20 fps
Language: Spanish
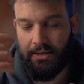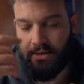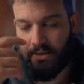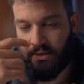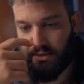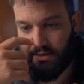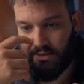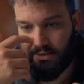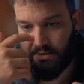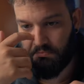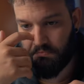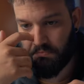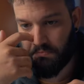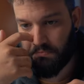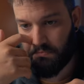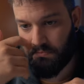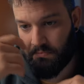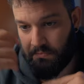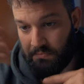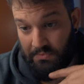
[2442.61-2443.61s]

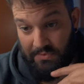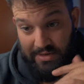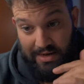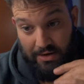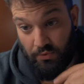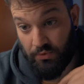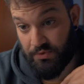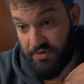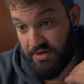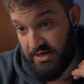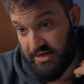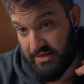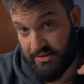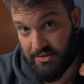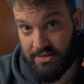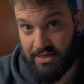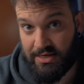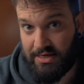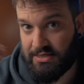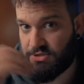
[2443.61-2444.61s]
em, la luz
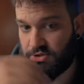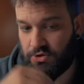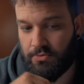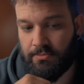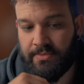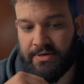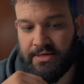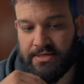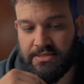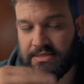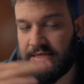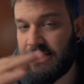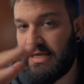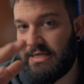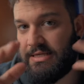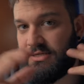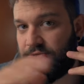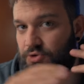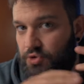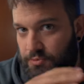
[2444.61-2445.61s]
directa, las sombras, que
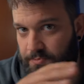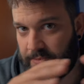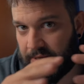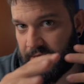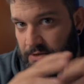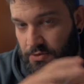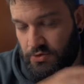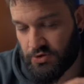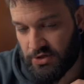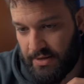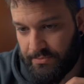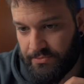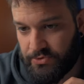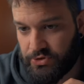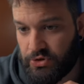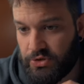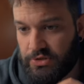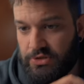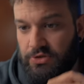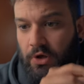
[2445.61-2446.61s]
haya estos pequeños cambios,
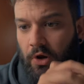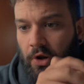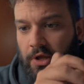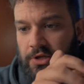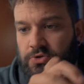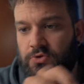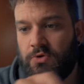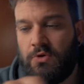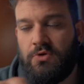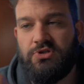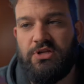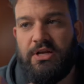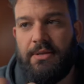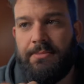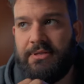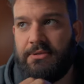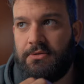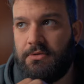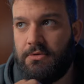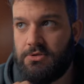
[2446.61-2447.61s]
¿no? Y yo creo que es uno de los
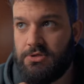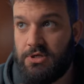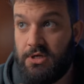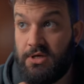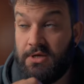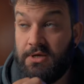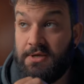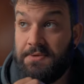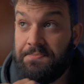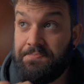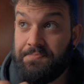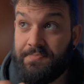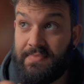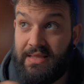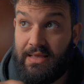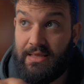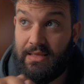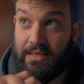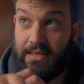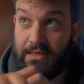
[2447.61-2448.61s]
elementos
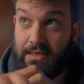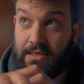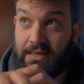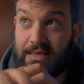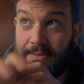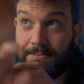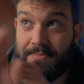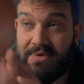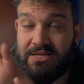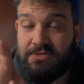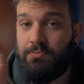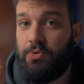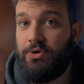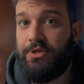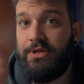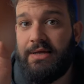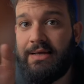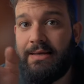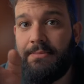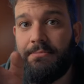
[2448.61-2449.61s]
eh, que más
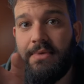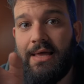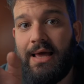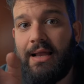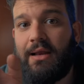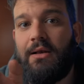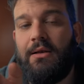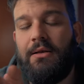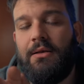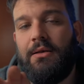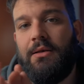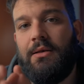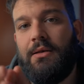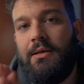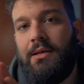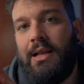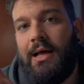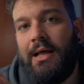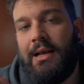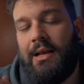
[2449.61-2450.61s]
pueden cambiar
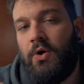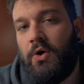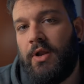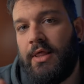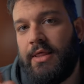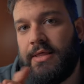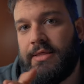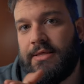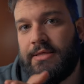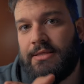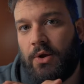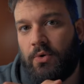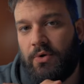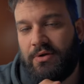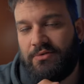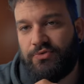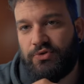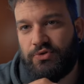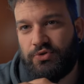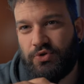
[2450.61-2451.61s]
a la hora de editar una
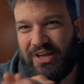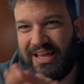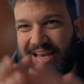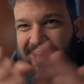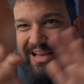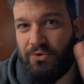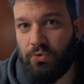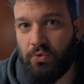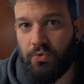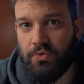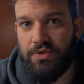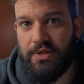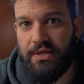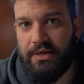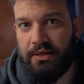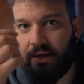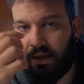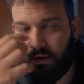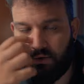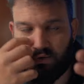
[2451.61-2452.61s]
foto que la luz
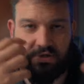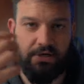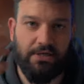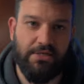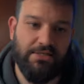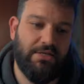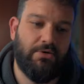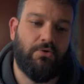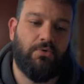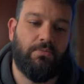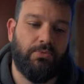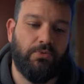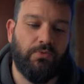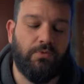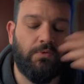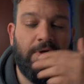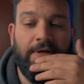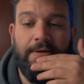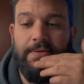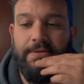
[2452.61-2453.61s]
de, a no ser que sea algo
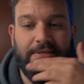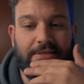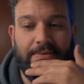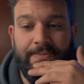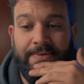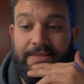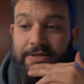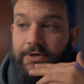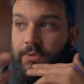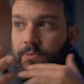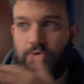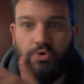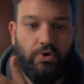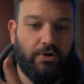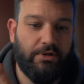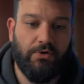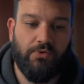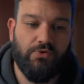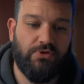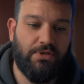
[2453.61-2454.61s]
puntual, evidentemente, como yo que
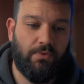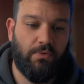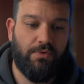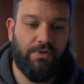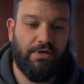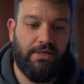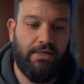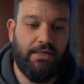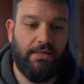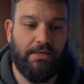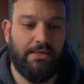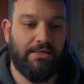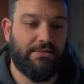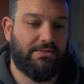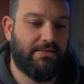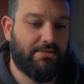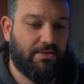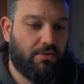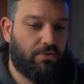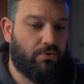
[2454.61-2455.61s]
tengo esta luz aquí y
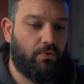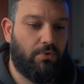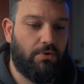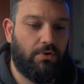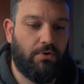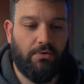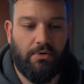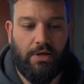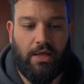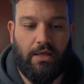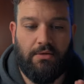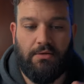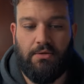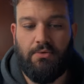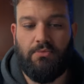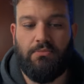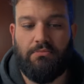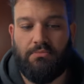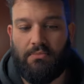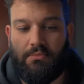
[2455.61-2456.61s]
esa es azul, ¿no? Que hay
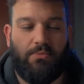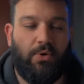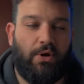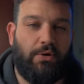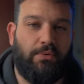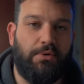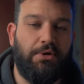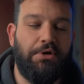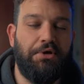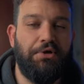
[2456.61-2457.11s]
un, bueno,